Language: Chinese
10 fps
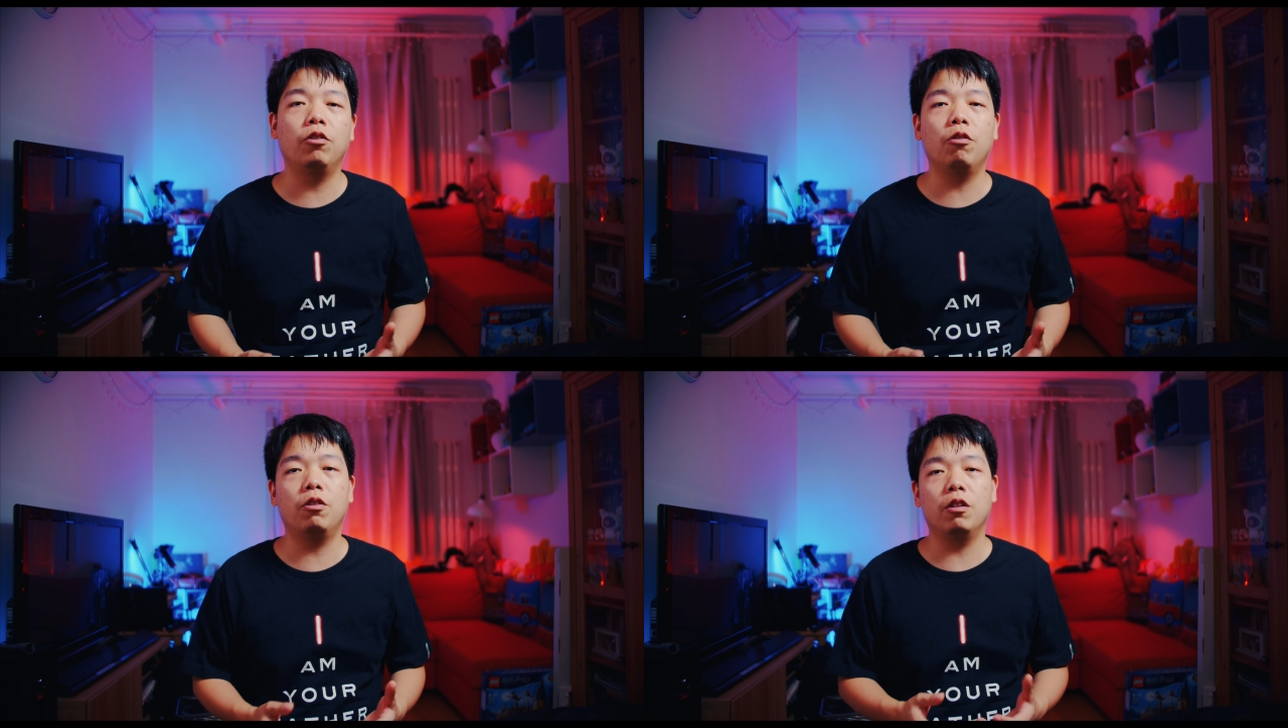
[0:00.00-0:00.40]

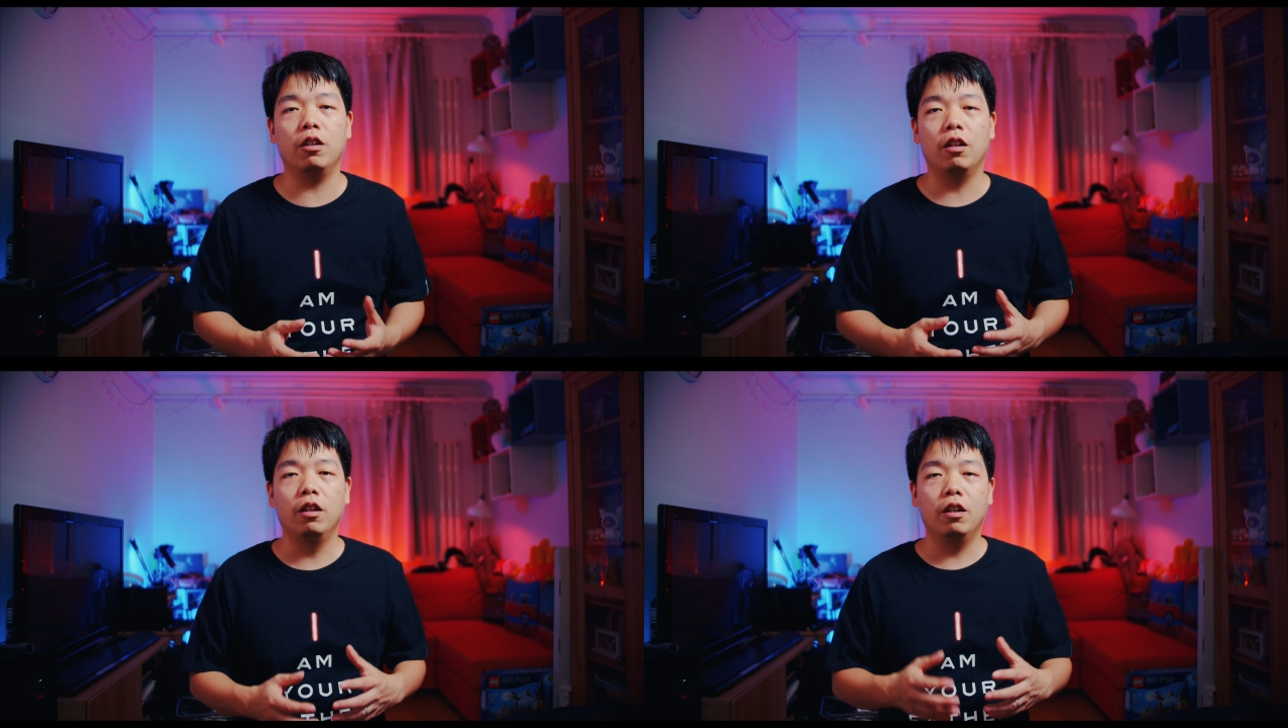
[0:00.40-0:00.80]
就
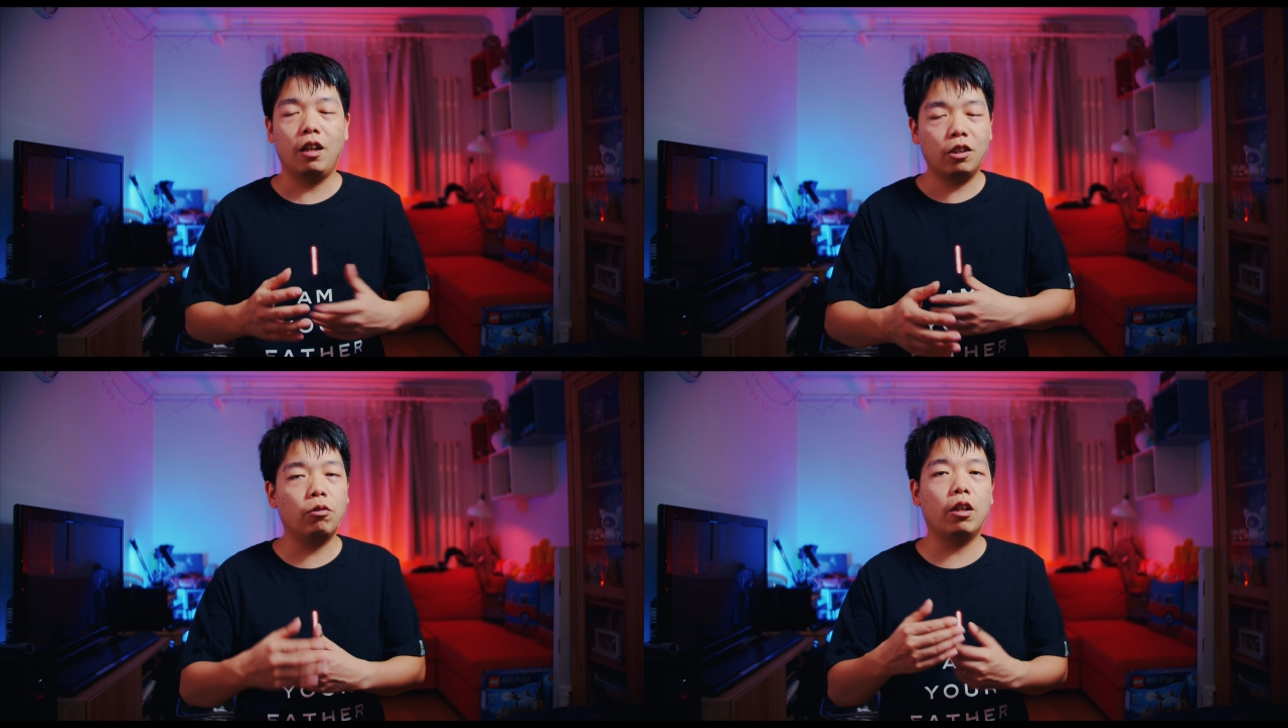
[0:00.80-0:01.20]
是
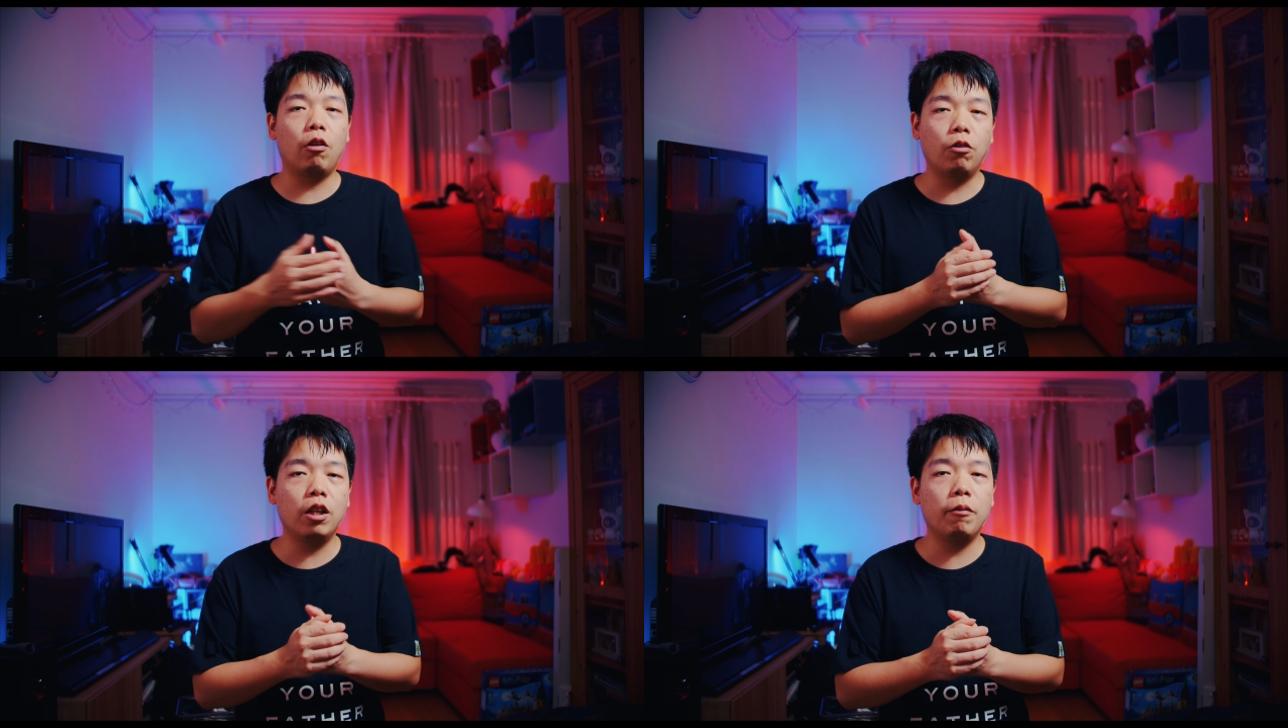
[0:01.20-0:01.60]
当时我在
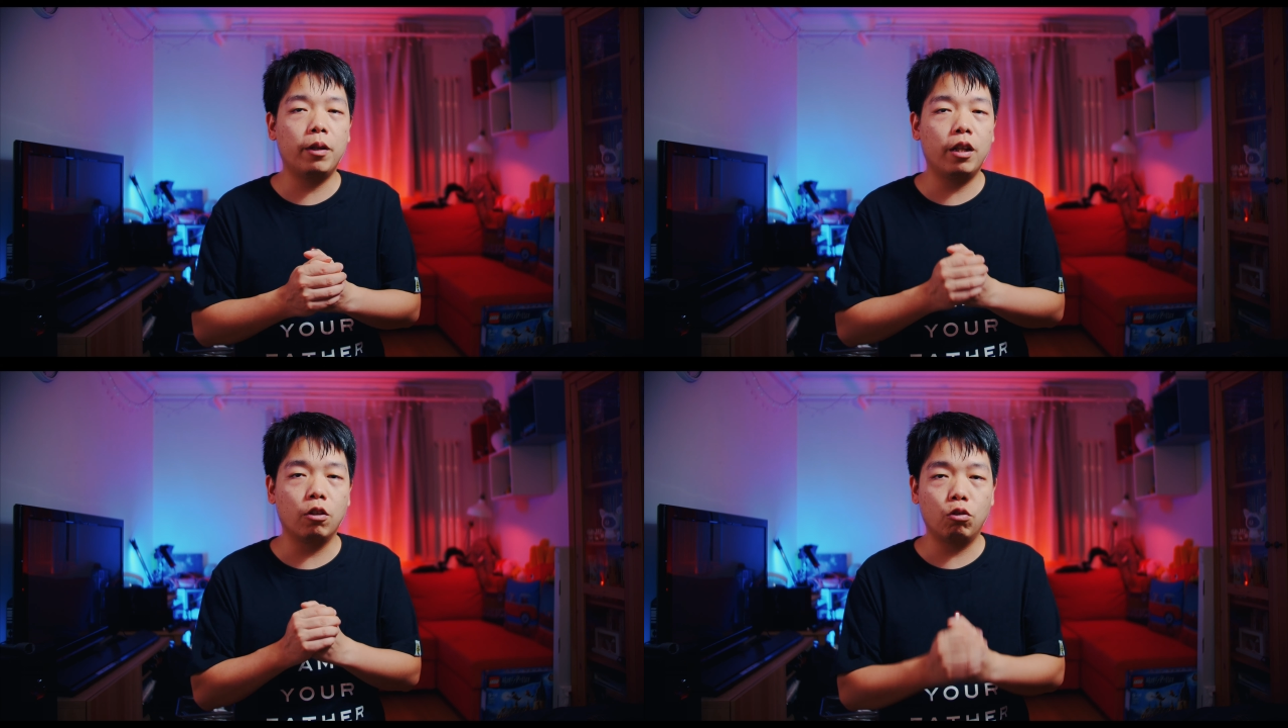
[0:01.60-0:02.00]
邮件里
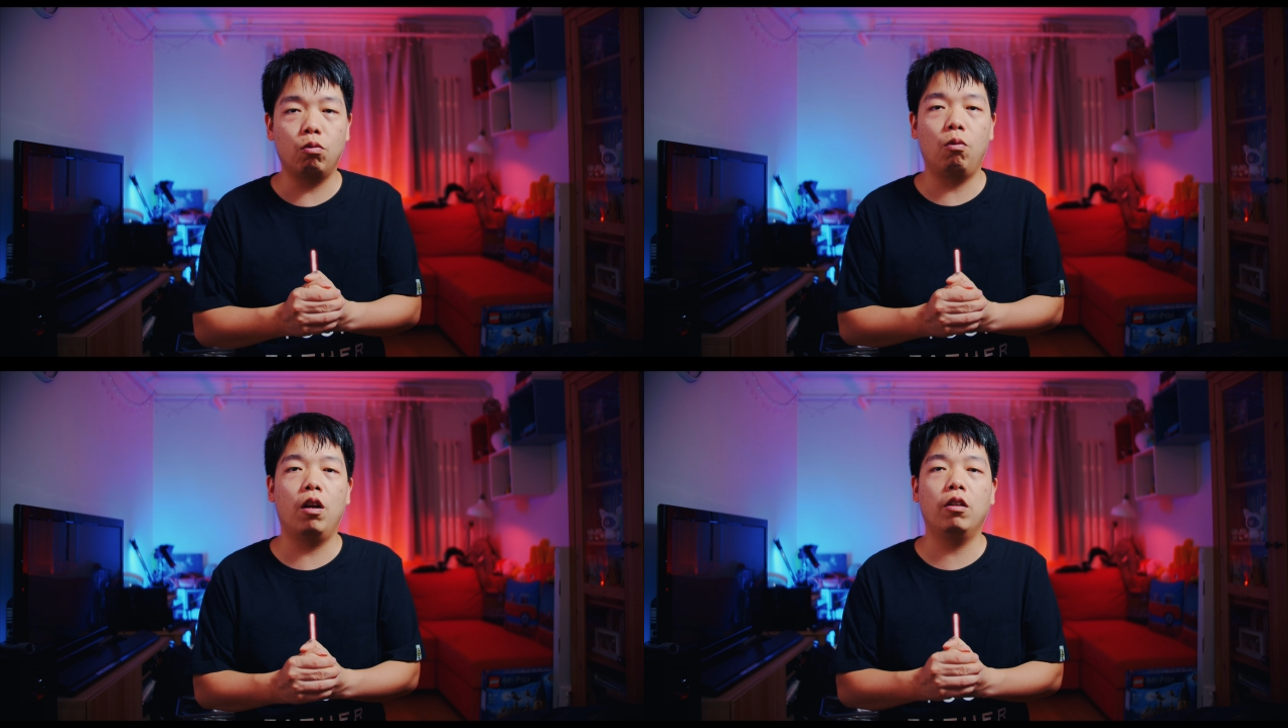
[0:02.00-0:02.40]
面也
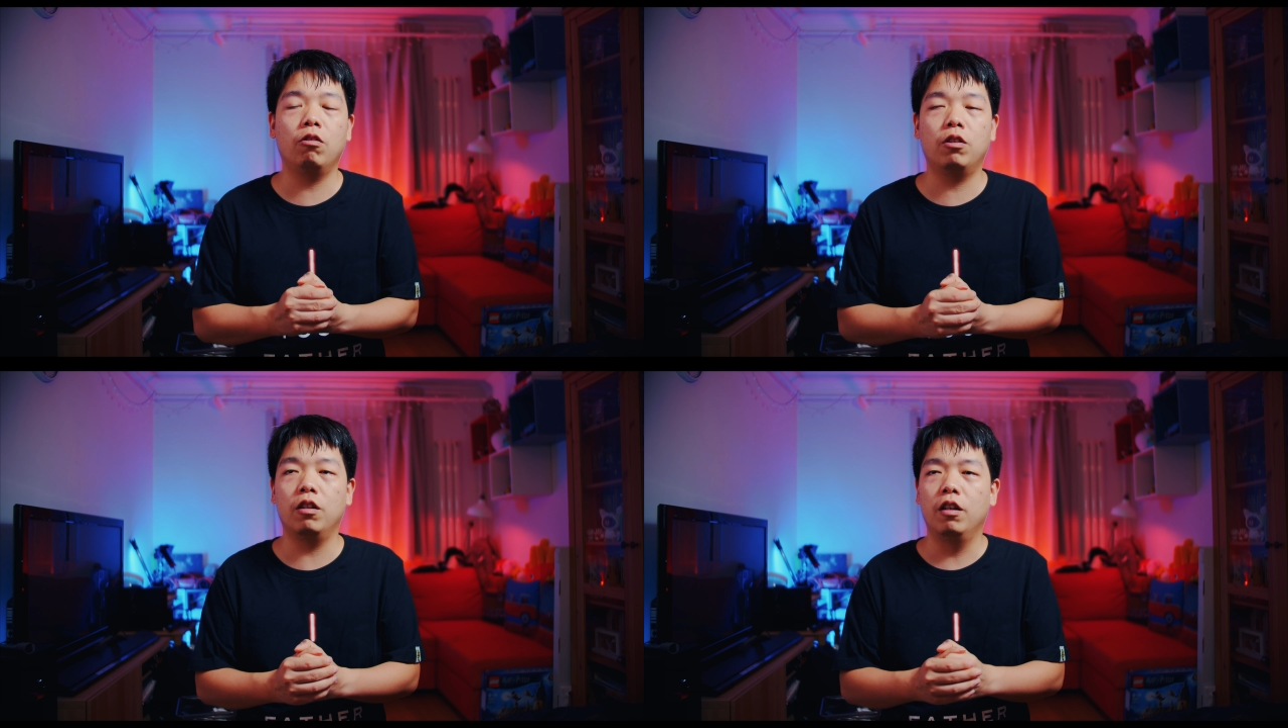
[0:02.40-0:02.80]
说了，
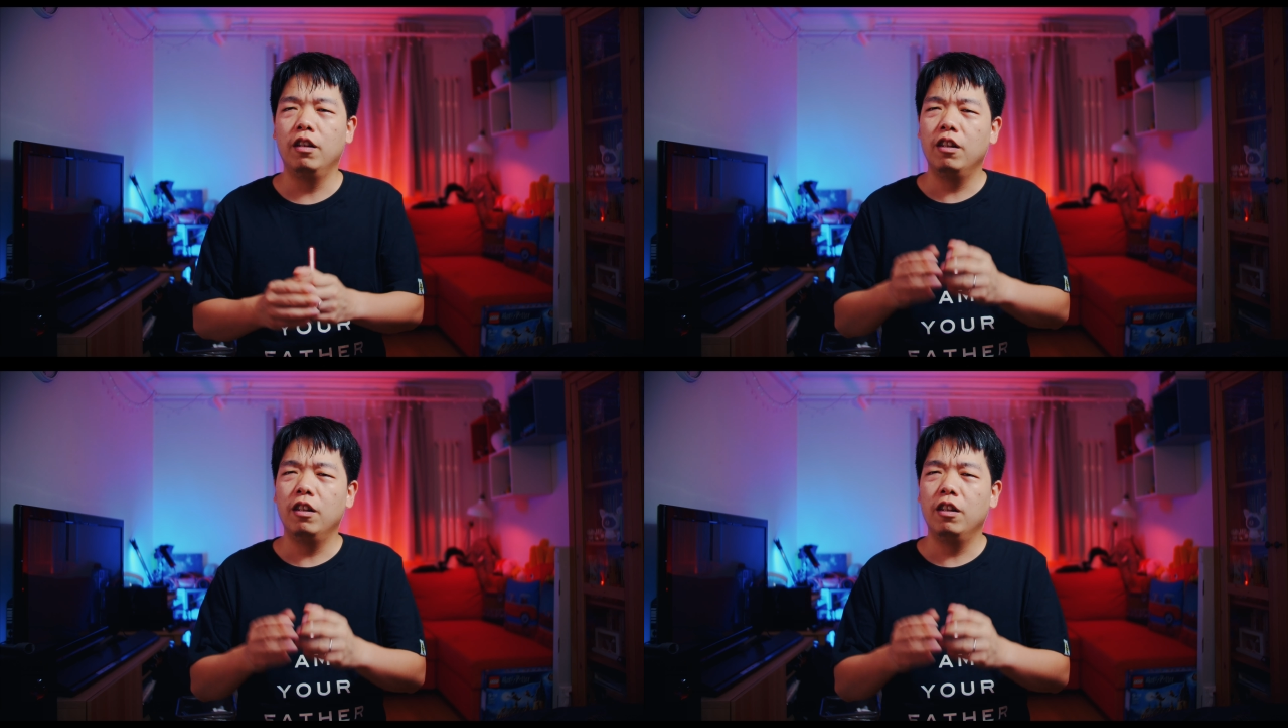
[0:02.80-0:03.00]
就是